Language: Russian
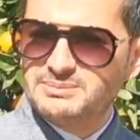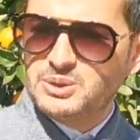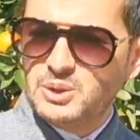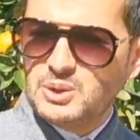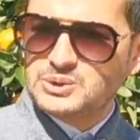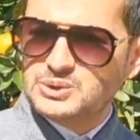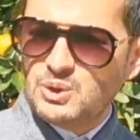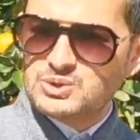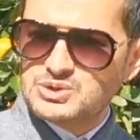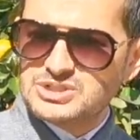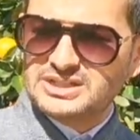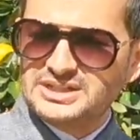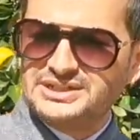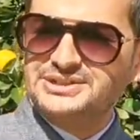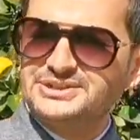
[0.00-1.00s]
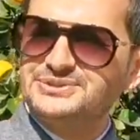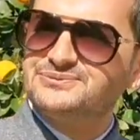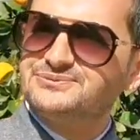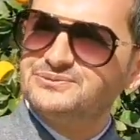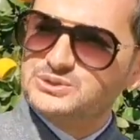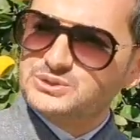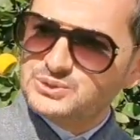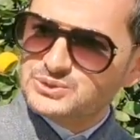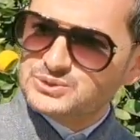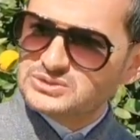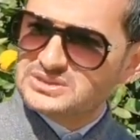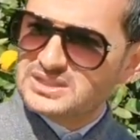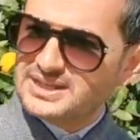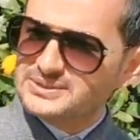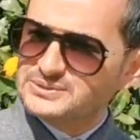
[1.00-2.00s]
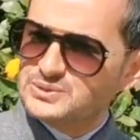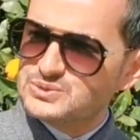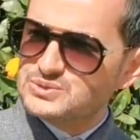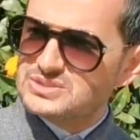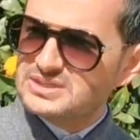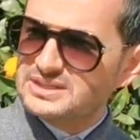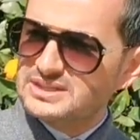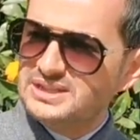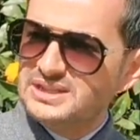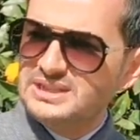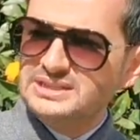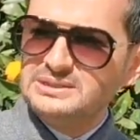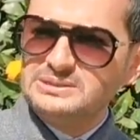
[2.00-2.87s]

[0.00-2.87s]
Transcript: тепло точка в Турции, дорогие друзья.